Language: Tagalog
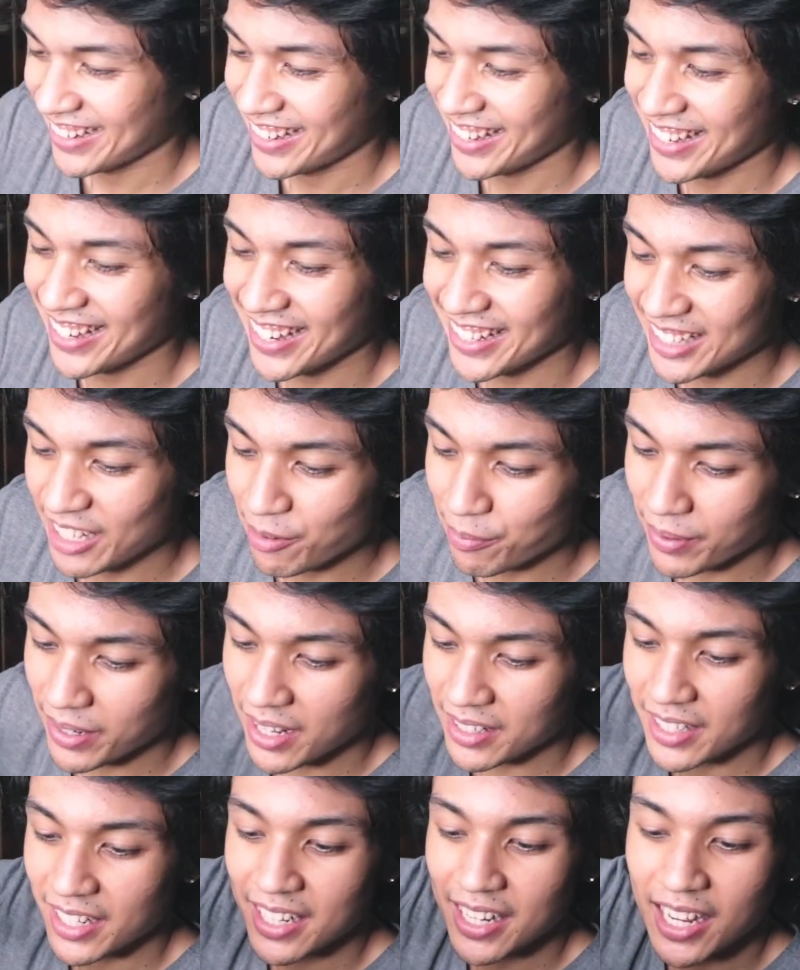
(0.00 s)
Ingitin pa
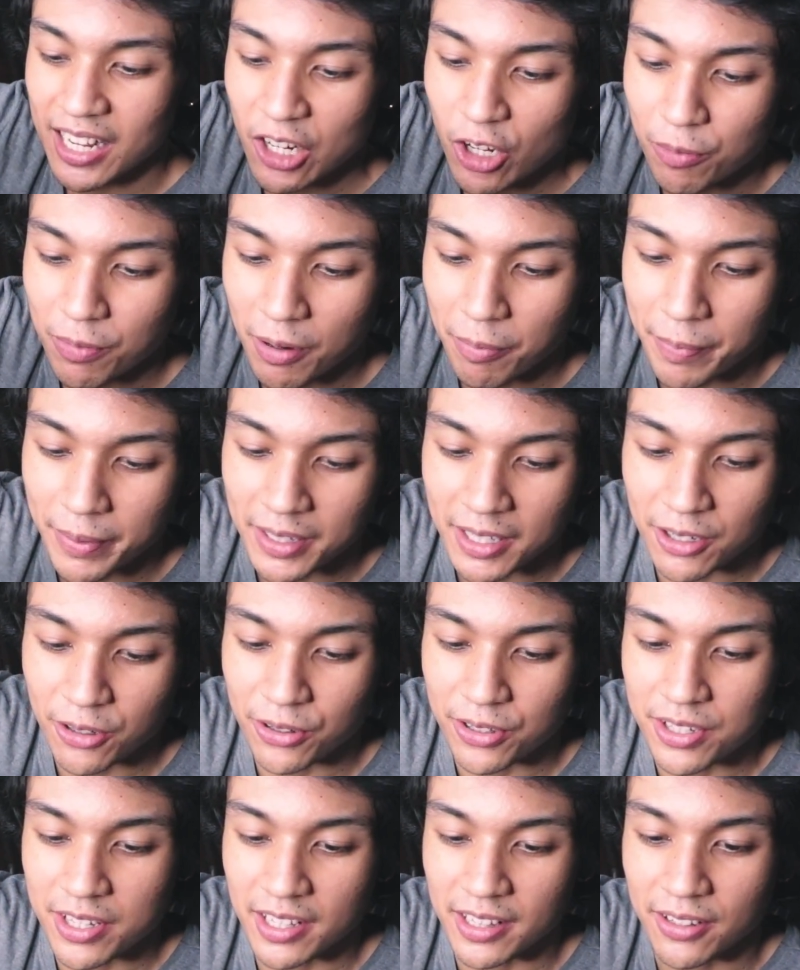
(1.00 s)
natin lalo pag
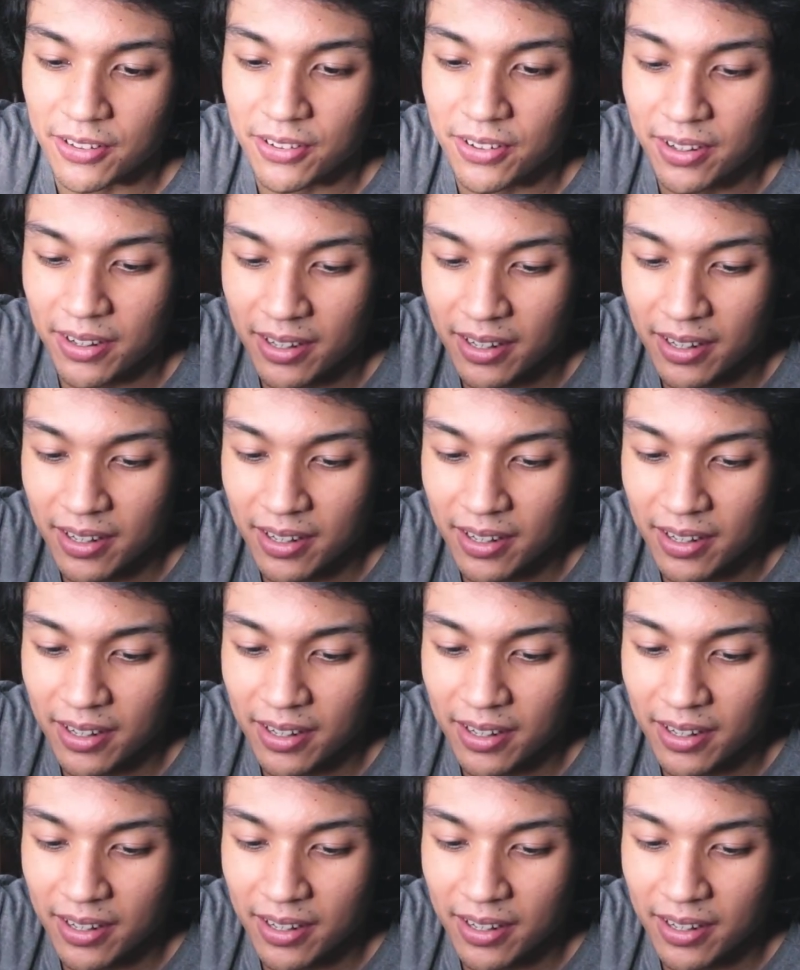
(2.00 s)
pinanood niya to.